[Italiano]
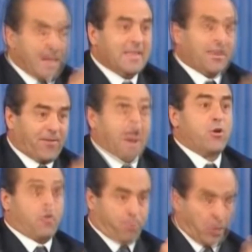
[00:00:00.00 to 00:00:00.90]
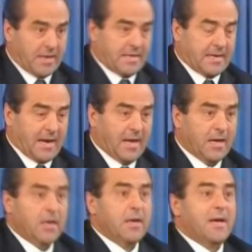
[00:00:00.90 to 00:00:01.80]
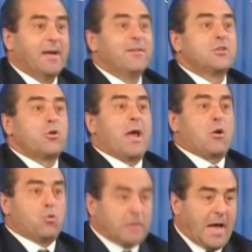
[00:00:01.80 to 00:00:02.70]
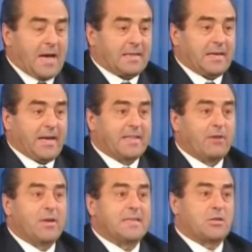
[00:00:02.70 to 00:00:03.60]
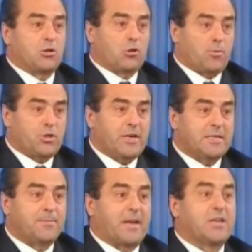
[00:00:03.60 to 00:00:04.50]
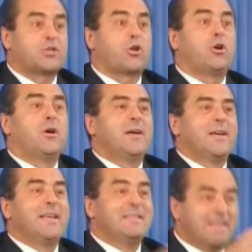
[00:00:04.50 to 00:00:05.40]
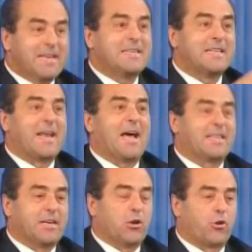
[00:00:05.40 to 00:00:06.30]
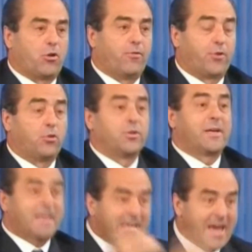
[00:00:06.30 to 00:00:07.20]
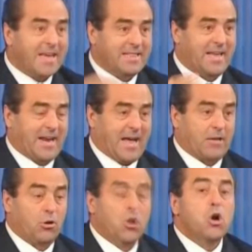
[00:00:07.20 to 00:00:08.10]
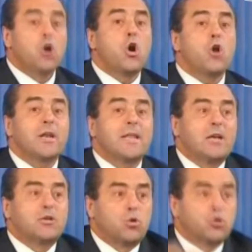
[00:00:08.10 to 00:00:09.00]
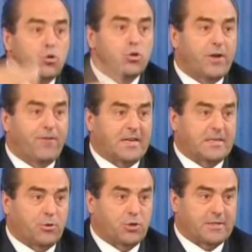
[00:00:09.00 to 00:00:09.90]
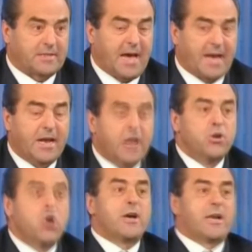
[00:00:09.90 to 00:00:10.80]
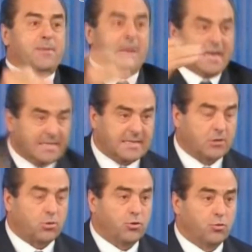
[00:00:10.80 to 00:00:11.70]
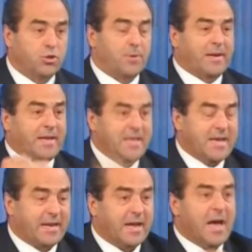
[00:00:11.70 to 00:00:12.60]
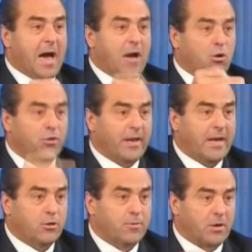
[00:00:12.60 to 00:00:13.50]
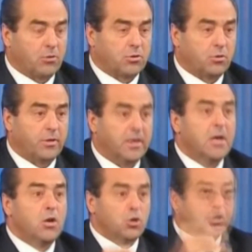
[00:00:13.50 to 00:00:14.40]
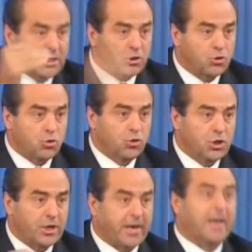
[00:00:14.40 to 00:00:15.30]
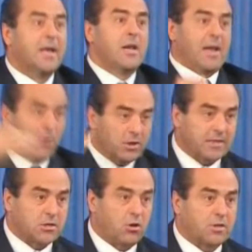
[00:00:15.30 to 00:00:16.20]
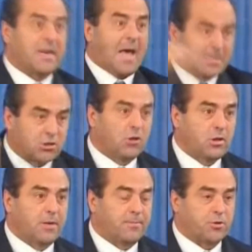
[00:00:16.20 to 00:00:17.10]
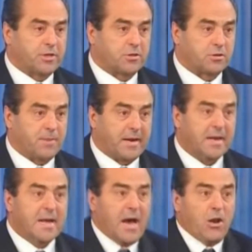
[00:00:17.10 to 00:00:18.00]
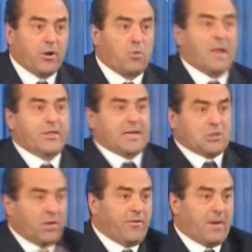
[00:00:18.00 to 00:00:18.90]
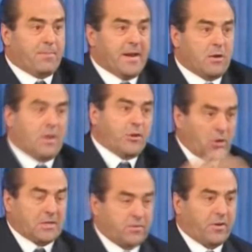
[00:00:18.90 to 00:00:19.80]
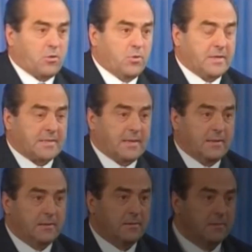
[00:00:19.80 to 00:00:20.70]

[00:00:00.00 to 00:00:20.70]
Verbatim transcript: mentre fanno politica eh, sono accusati e devono essere sotto processo perché ci sono indizi di reati nei loro confronti. Chi è indagato? corre dal suo giudice a farsi processare, non criminalizzi il suo giudice, perché ieri ha condannato Berlusconi lo stesso giudice che la volta scorsa l'ha assolto per il processo SBRE. Allora, quando l'assolve va bene, quando non l'assolve è comunista?